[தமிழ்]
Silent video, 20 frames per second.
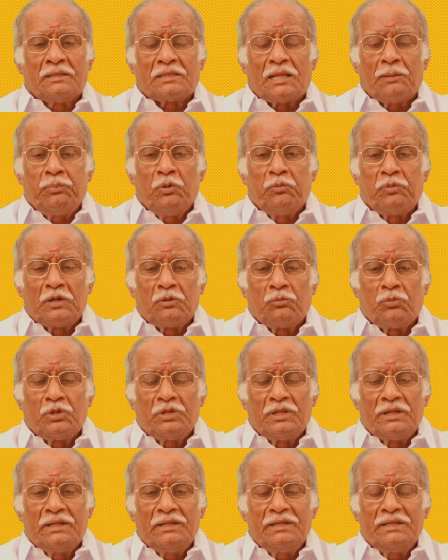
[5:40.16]
தப்பு
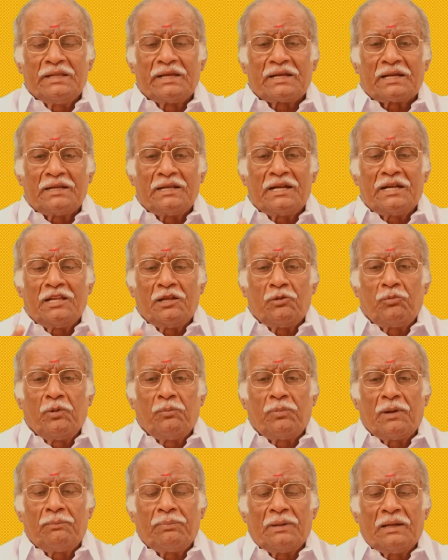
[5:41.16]
பண்ணும்போது நீ கண்ணாடியில்
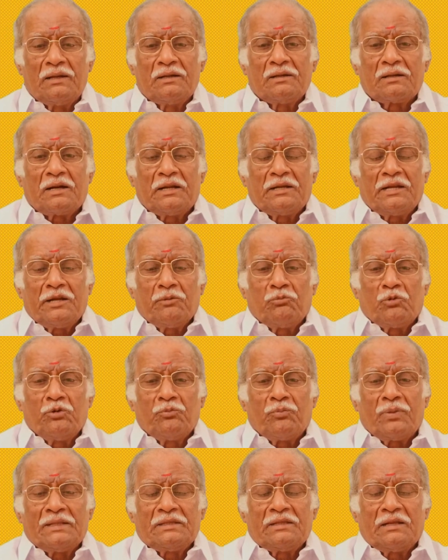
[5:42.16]
போய் பார்ப்பேன் கண்ணாடி முன்னி
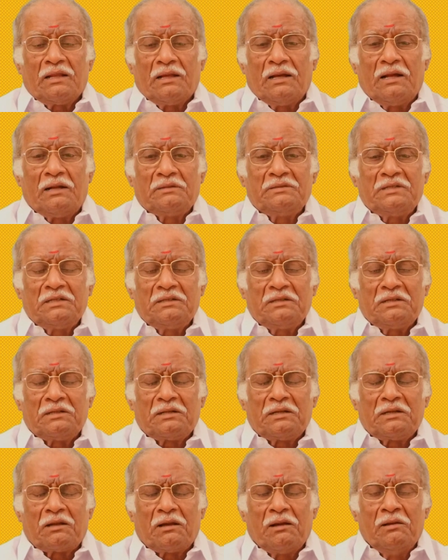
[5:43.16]
பார்த்தீங்கன்னா அட்டாட்டா
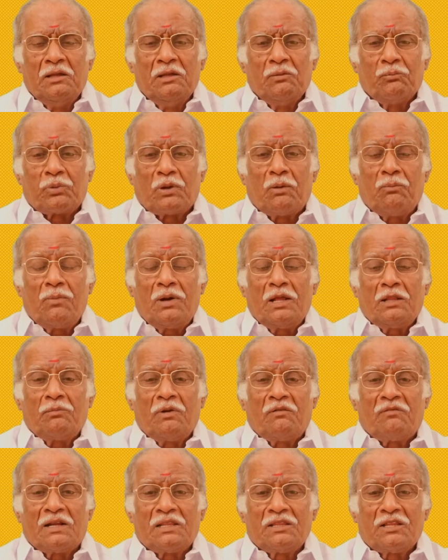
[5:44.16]
அட்டா
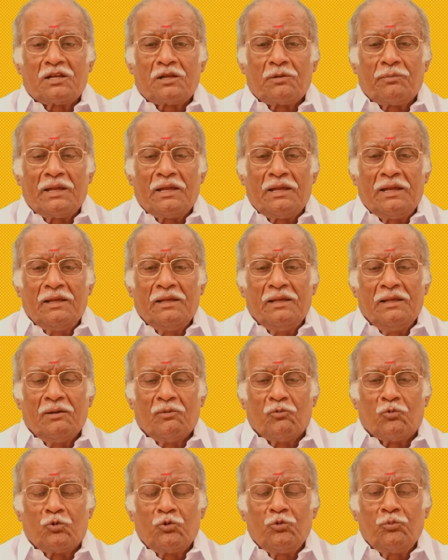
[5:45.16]
பிரமாதமாக வளர்ந்துருக்குமே
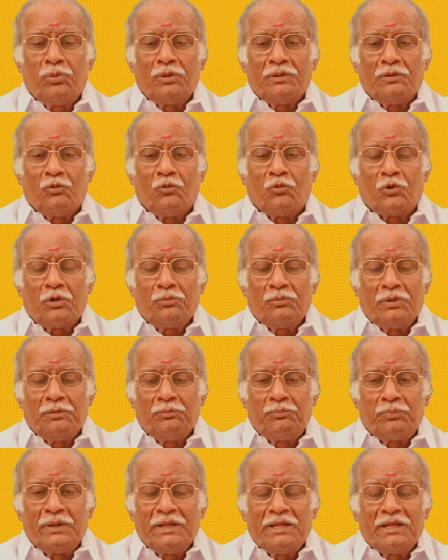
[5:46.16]
உடம்ப உடம்பு
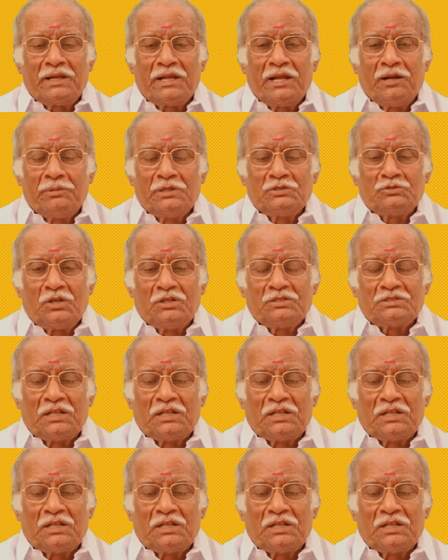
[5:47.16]
இப்படி இருக்கே அப்படின்னு சொல்லி